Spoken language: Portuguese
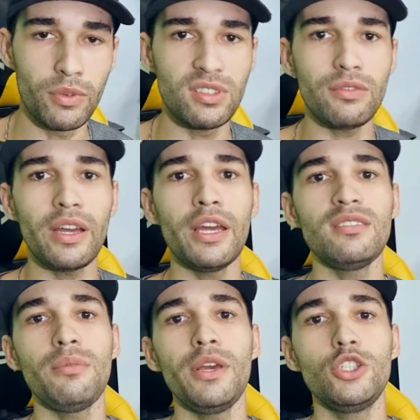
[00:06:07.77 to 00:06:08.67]
você vai
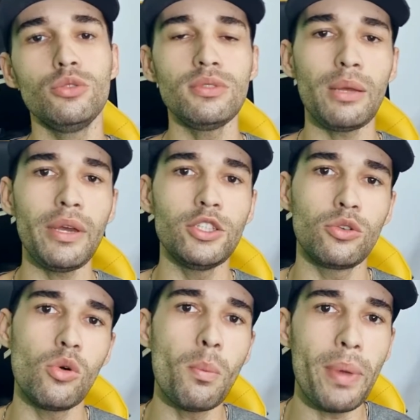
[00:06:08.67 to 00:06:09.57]
receber
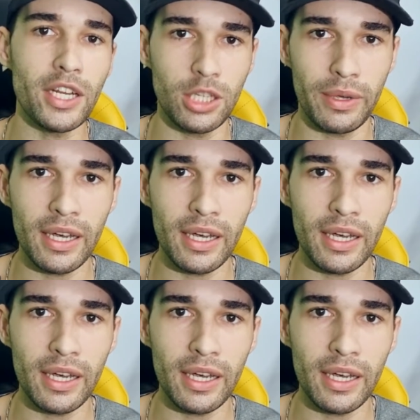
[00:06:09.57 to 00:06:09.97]
juntamente com o Patch